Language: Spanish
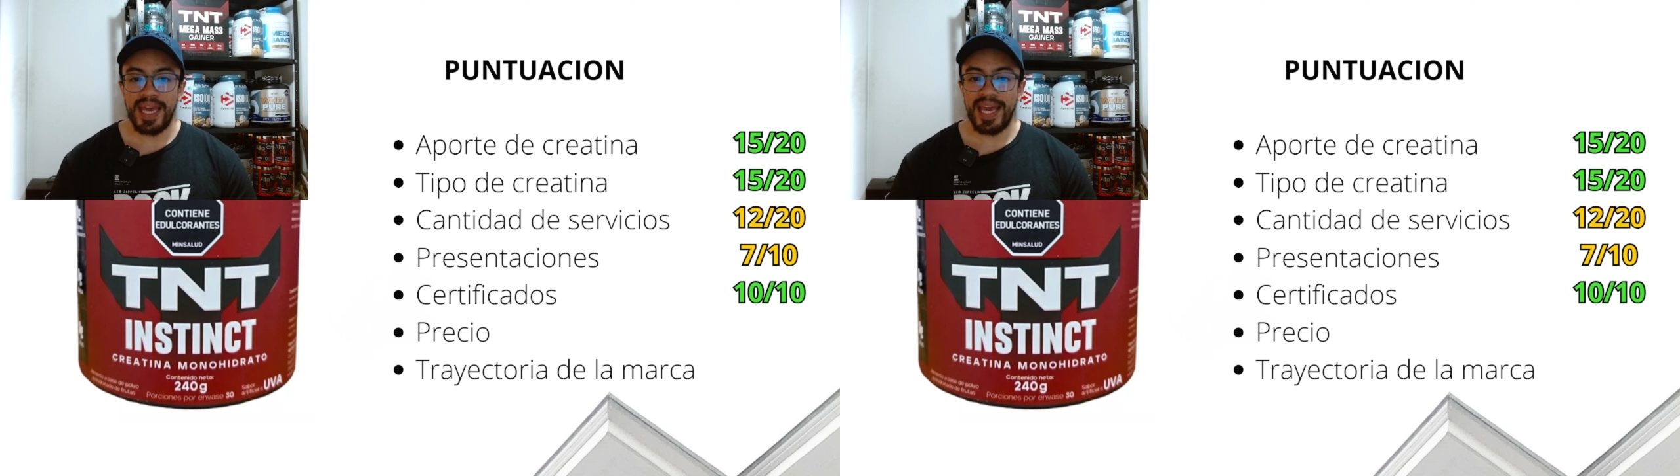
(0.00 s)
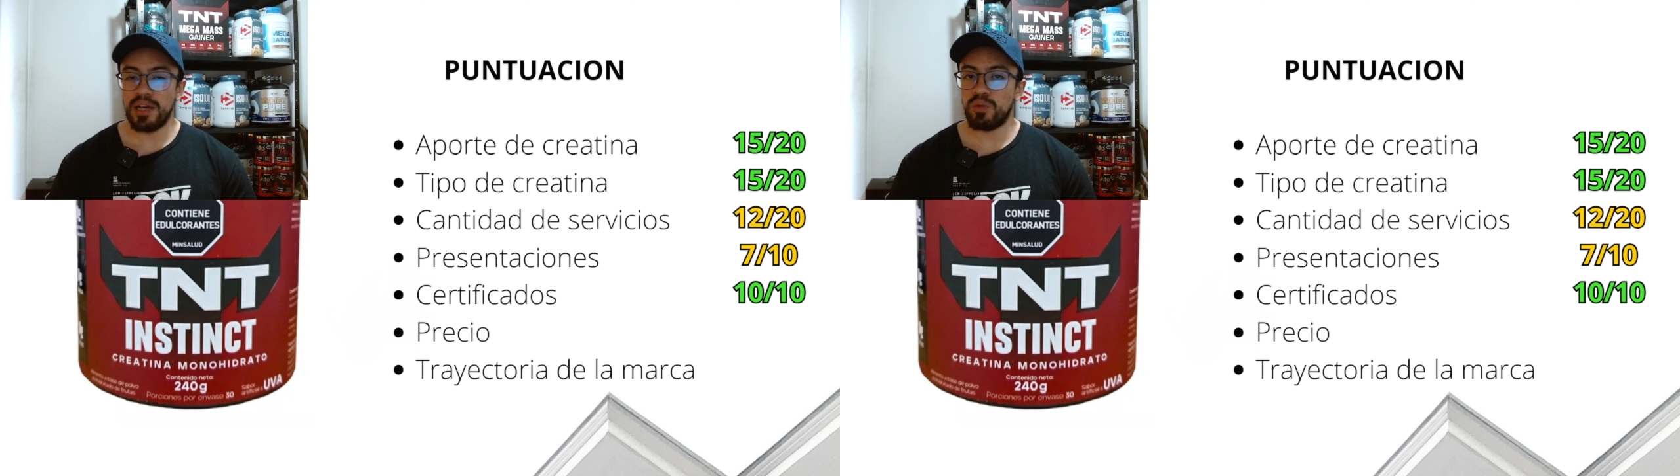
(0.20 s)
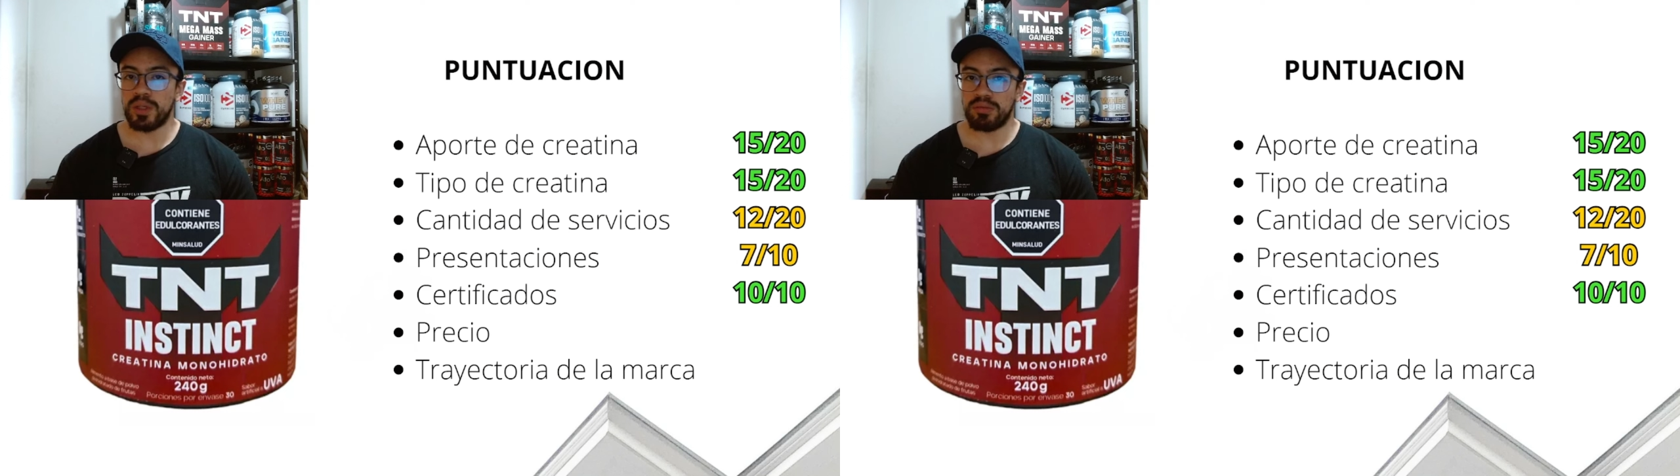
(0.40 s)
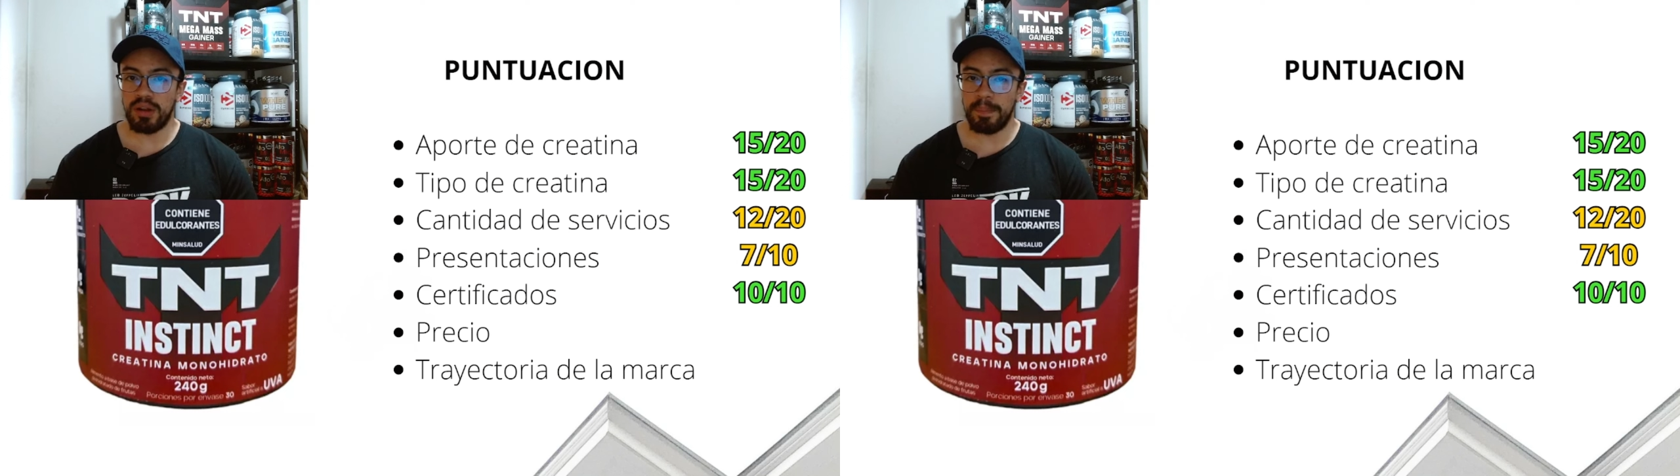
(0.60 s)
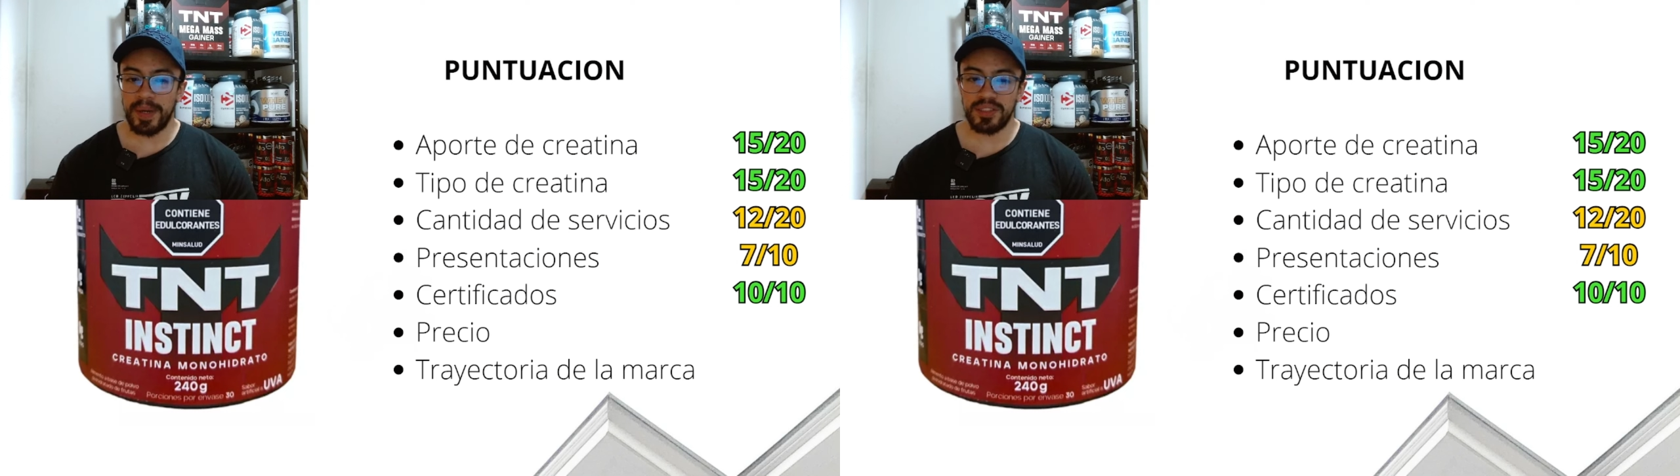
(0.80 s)
En cuanto
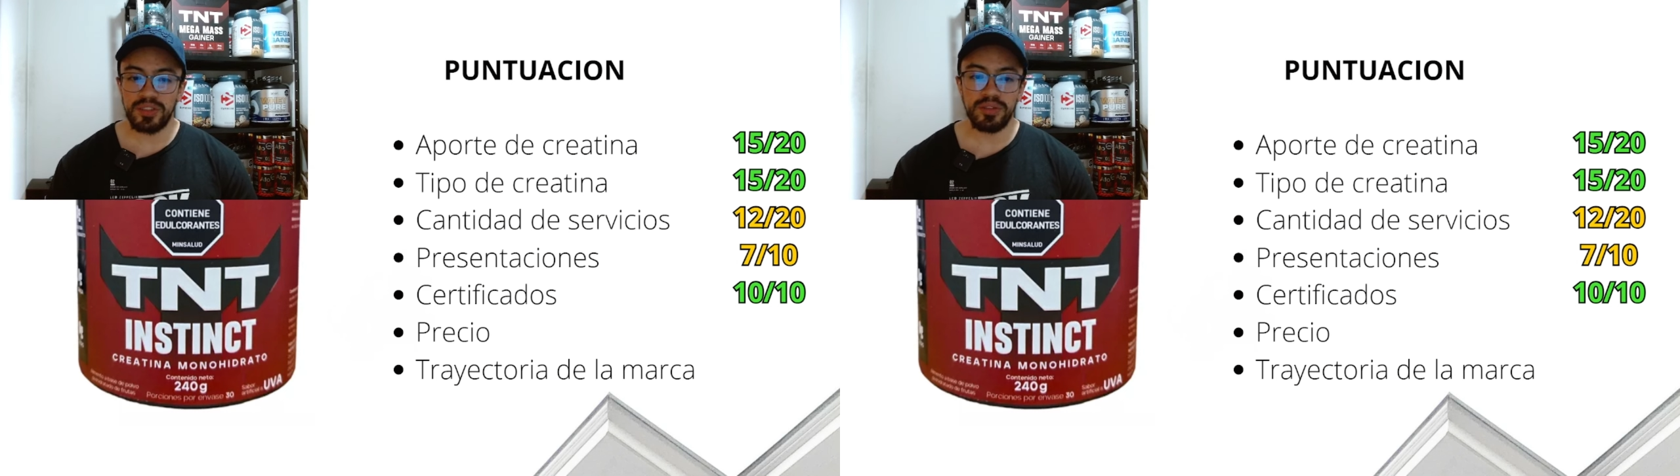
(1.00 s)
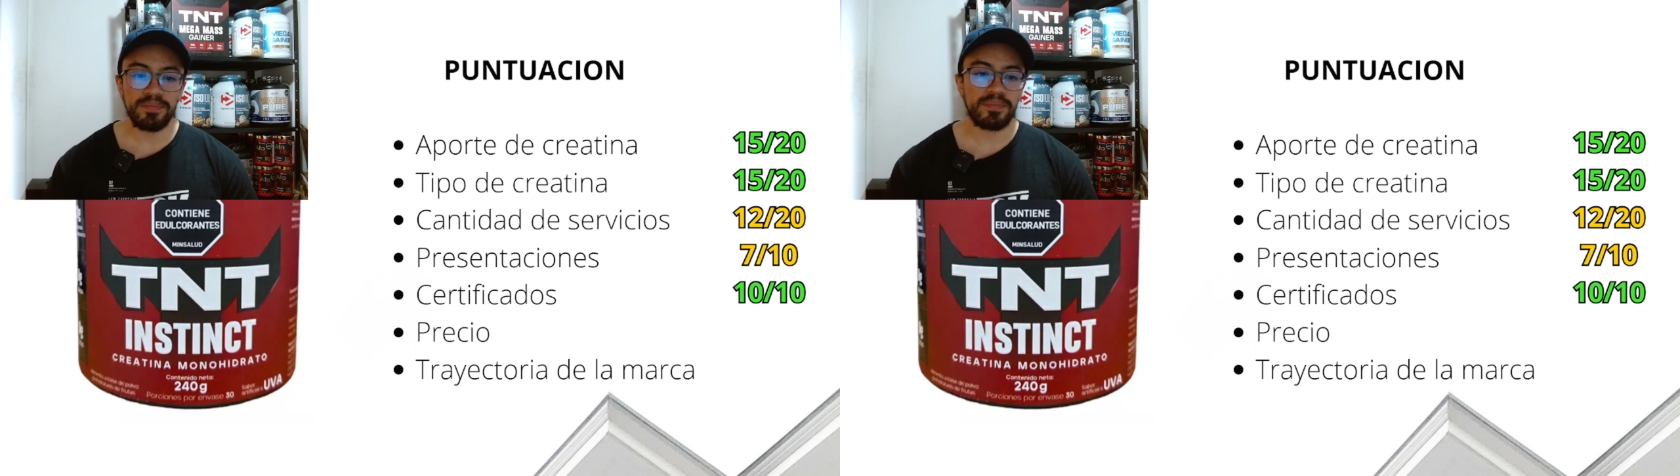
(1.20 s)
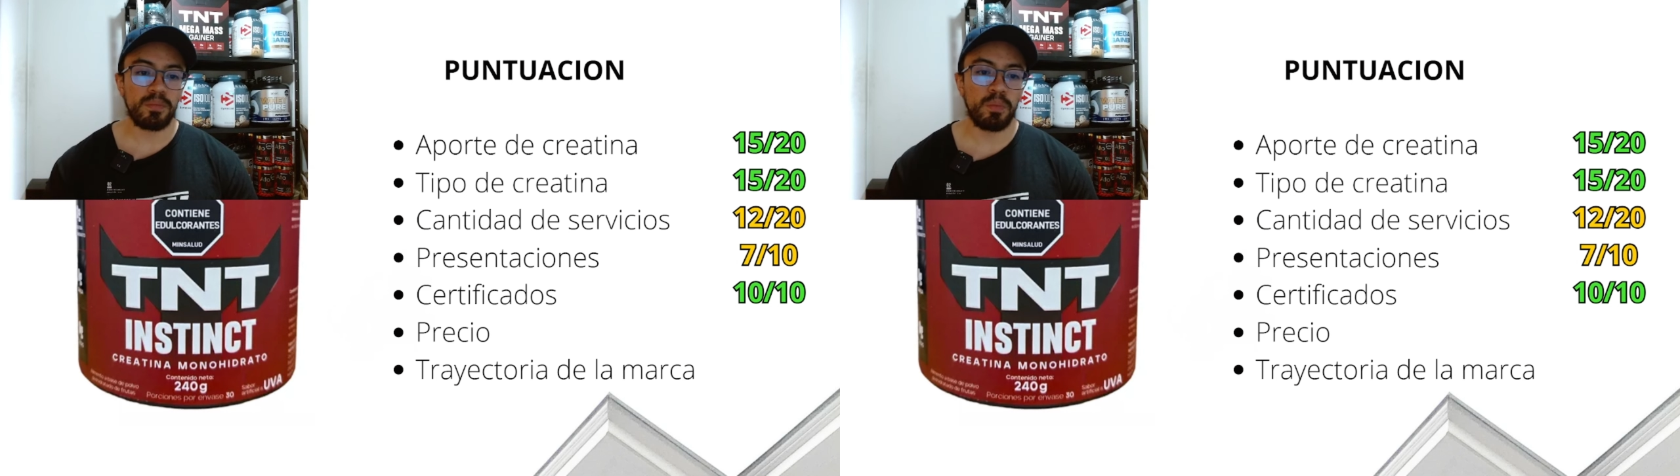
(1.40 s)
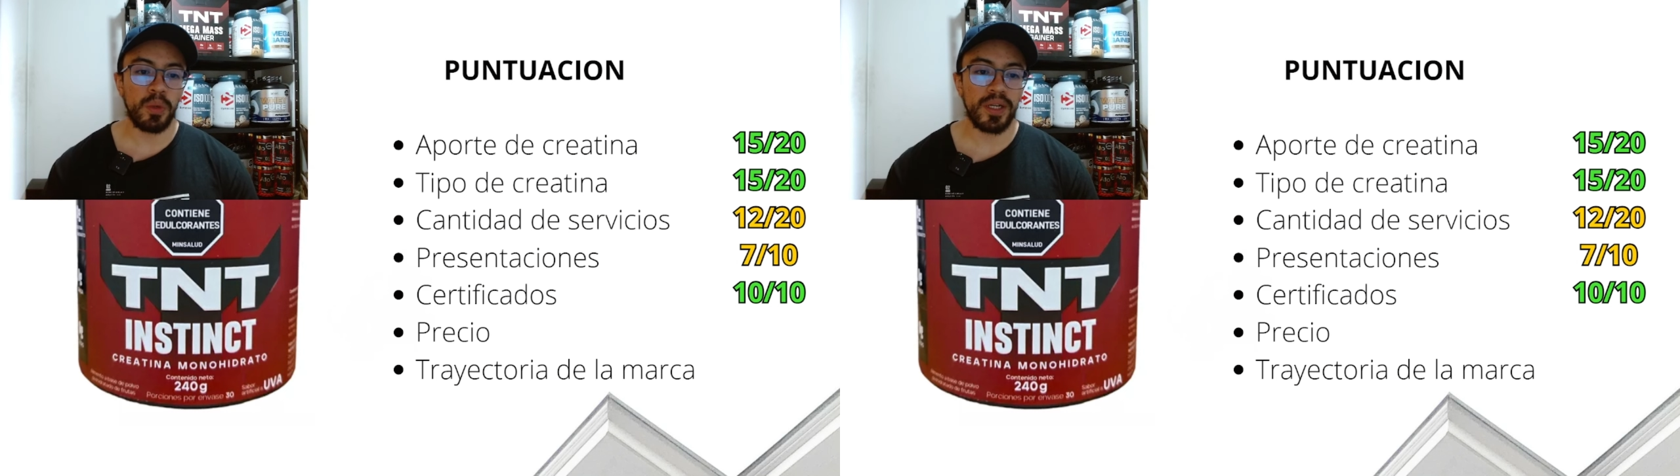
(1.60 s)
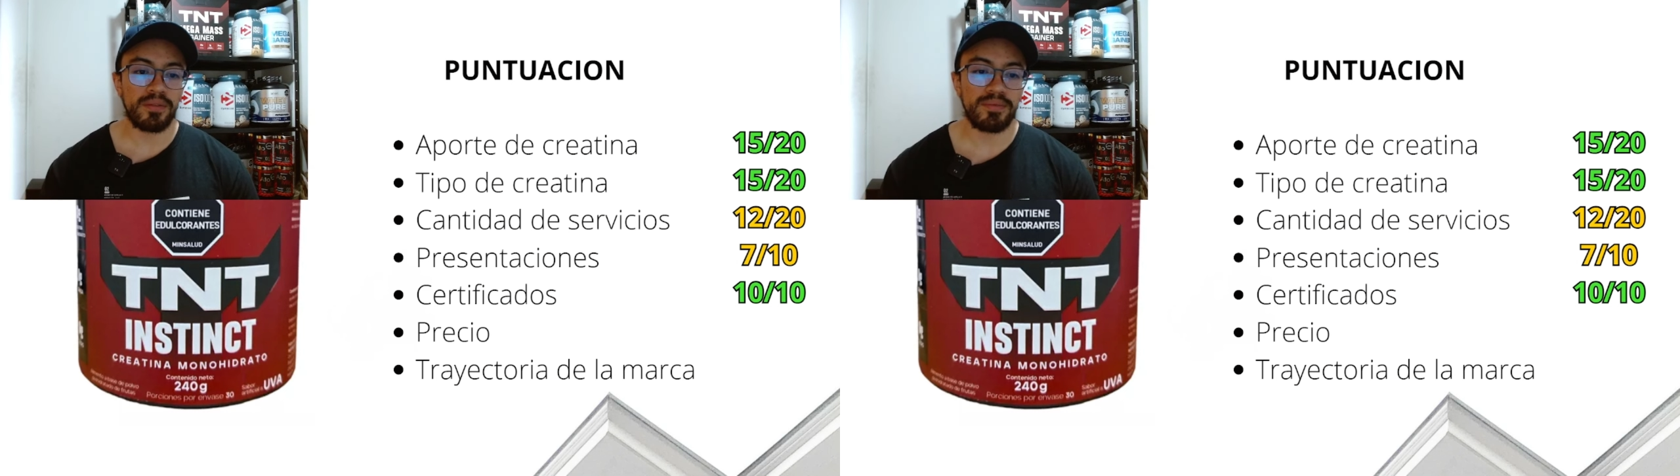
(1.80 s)
al precio,
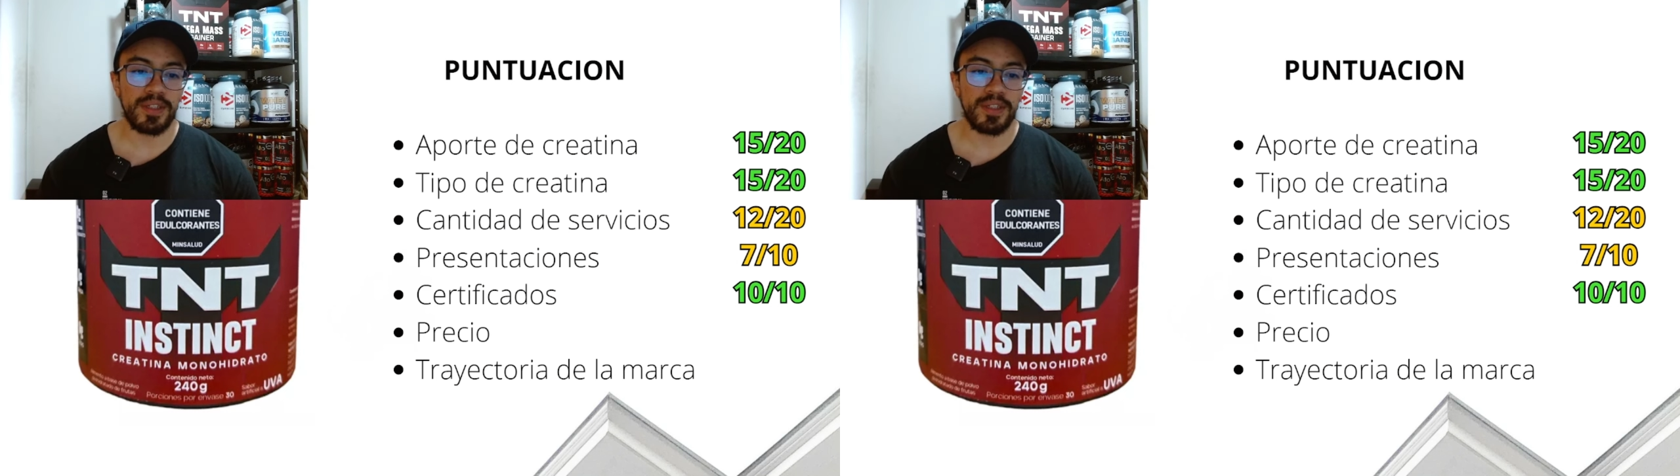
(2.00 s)
bueno,